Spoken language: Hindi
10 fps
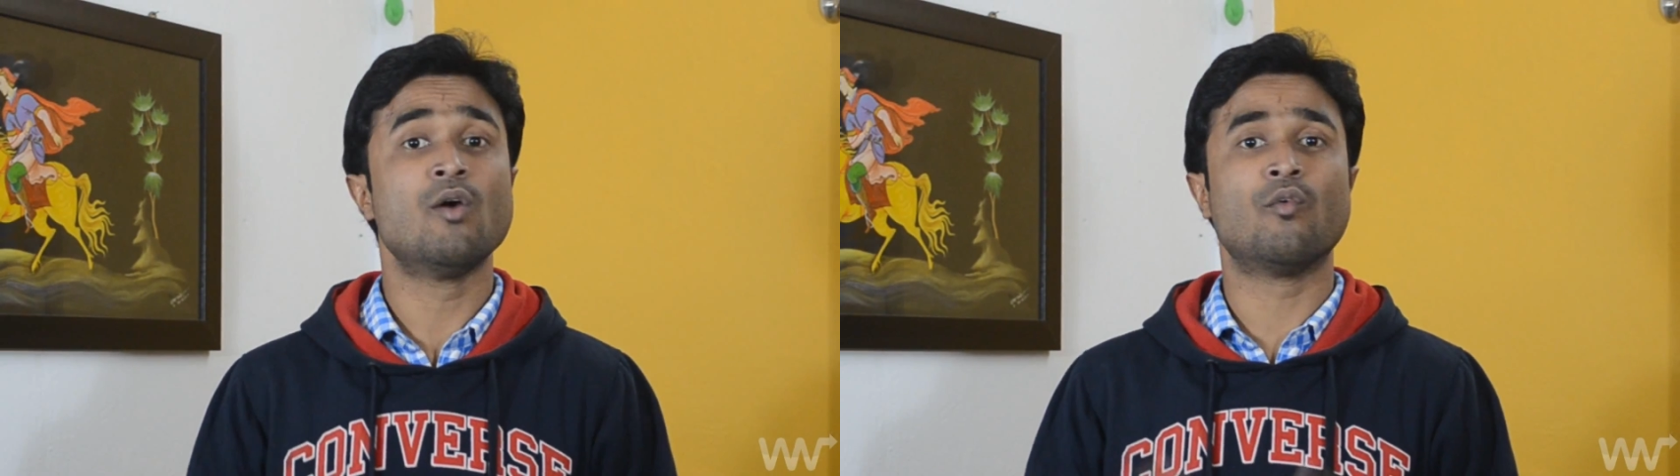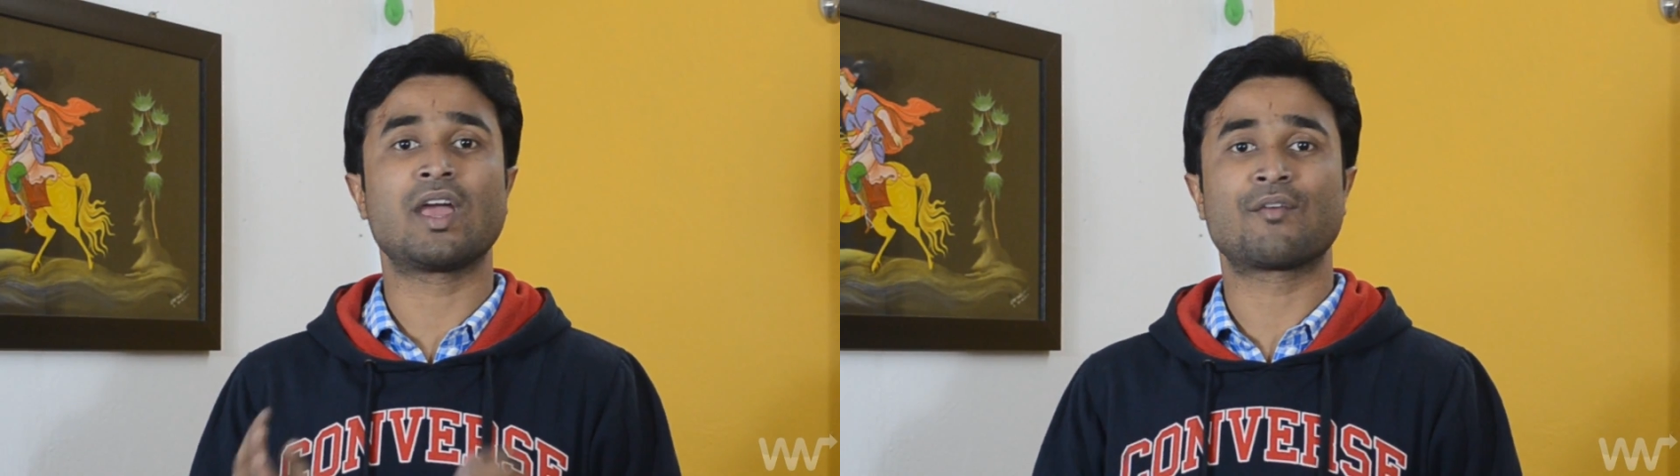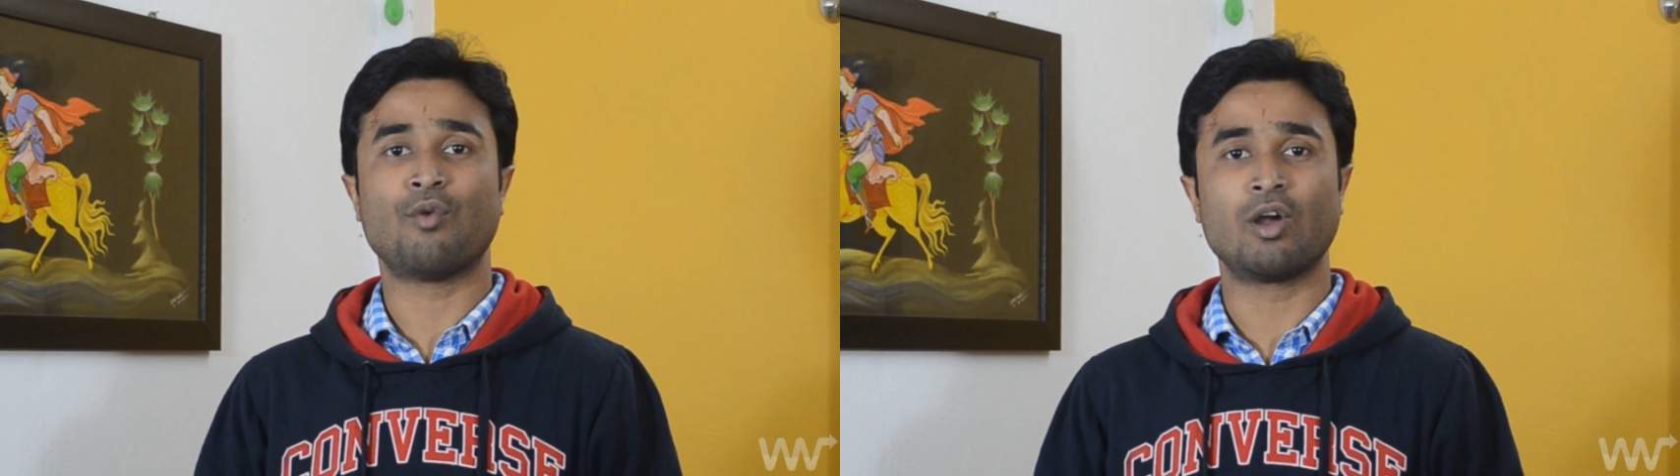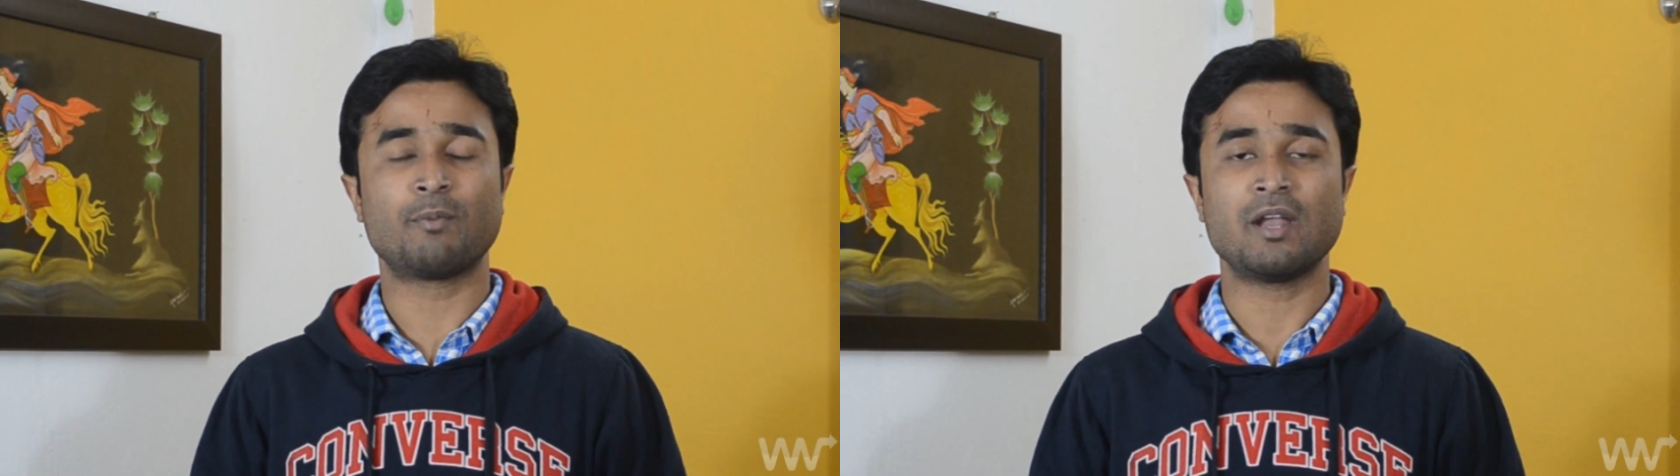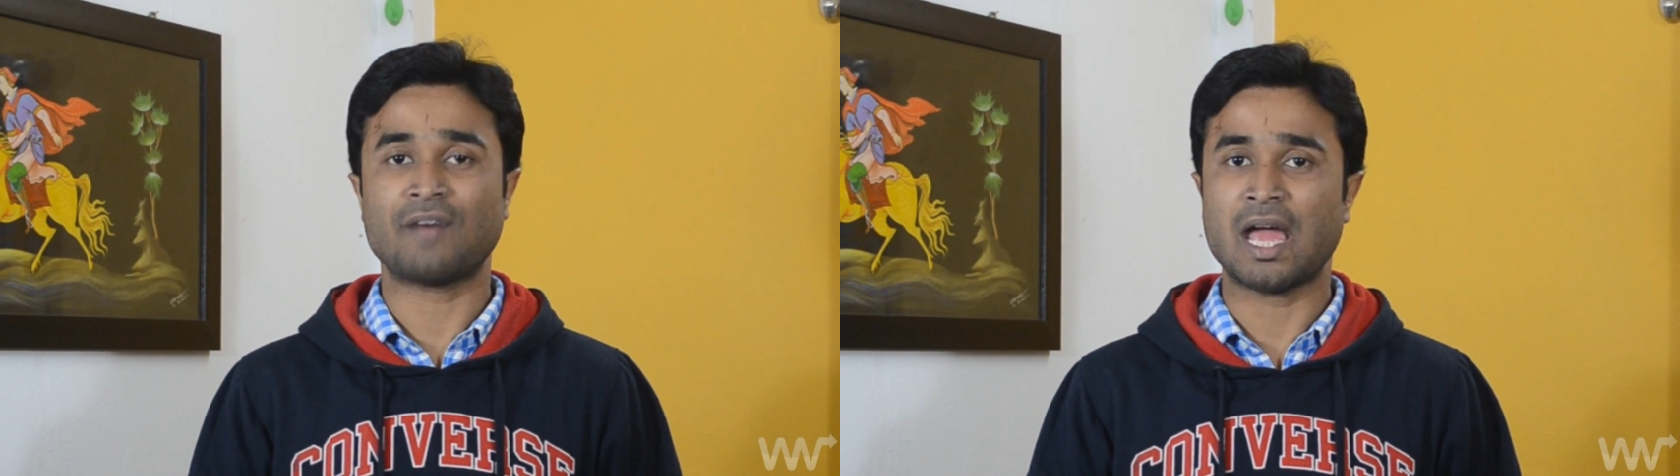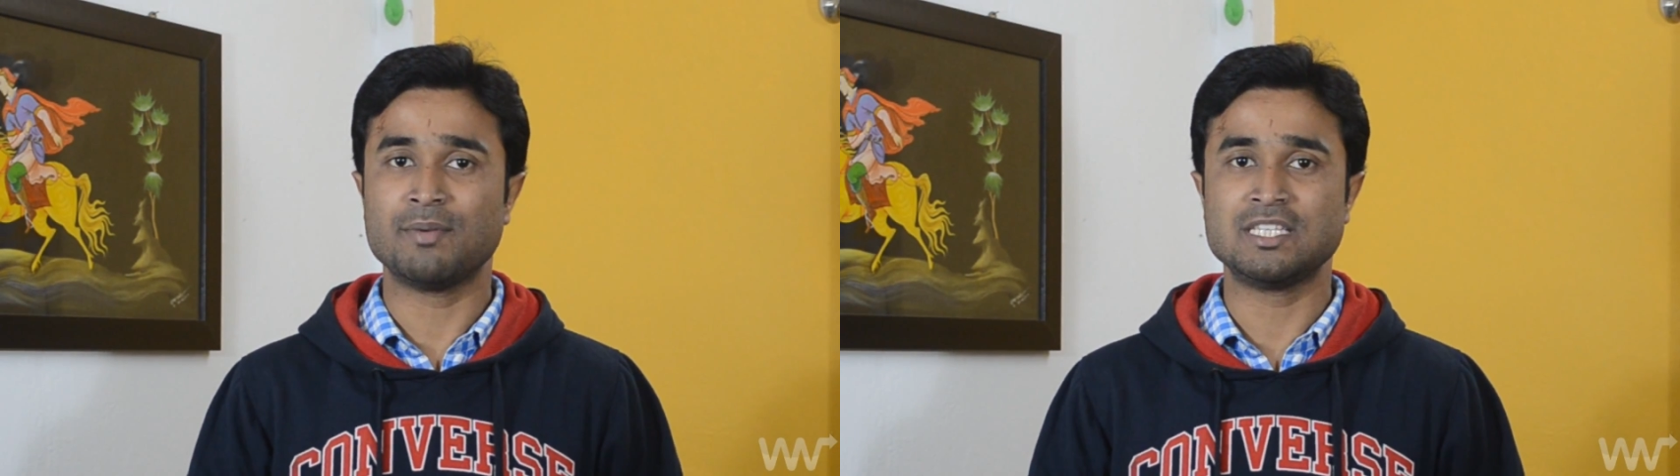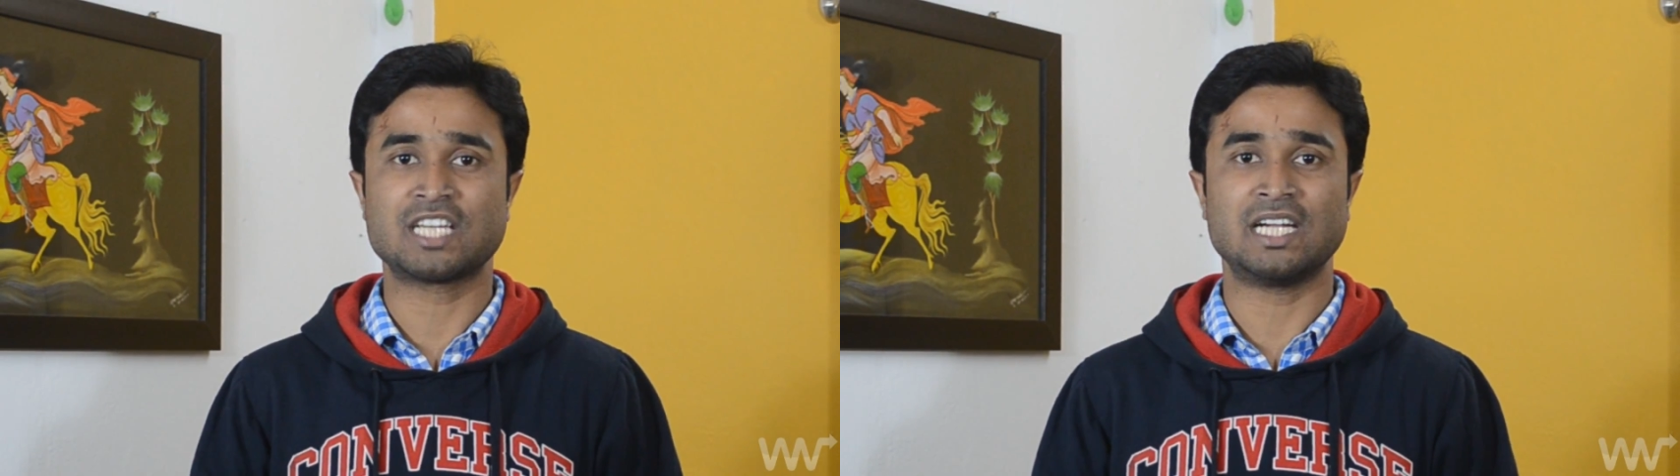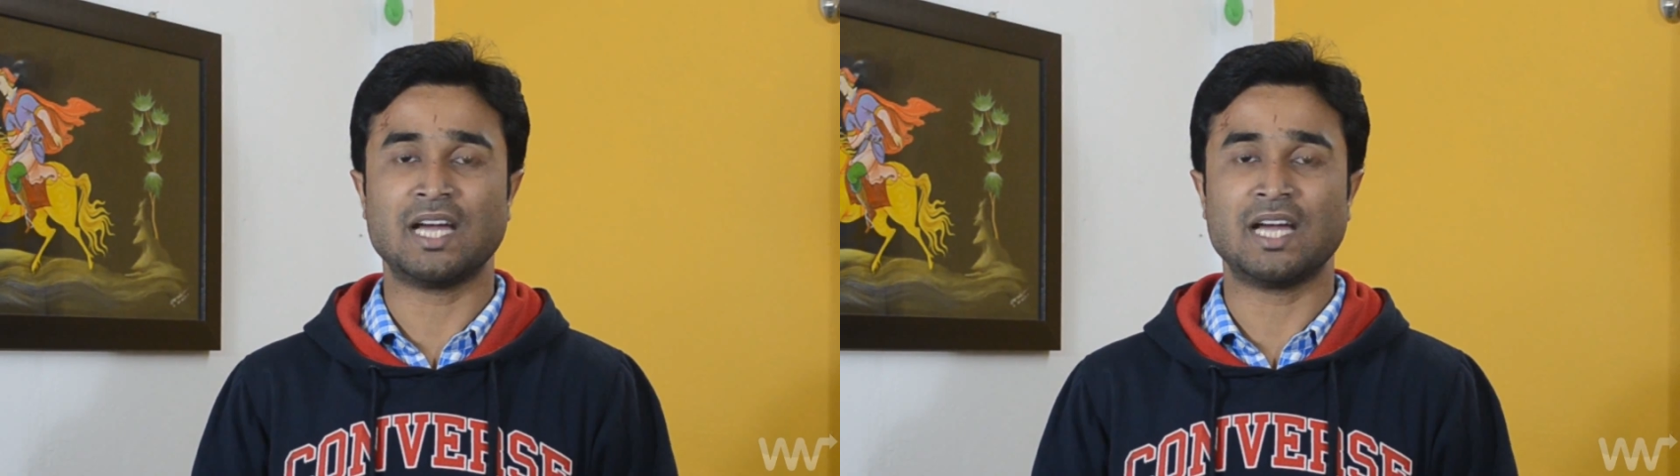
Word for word: वो एक 4.5 इंच का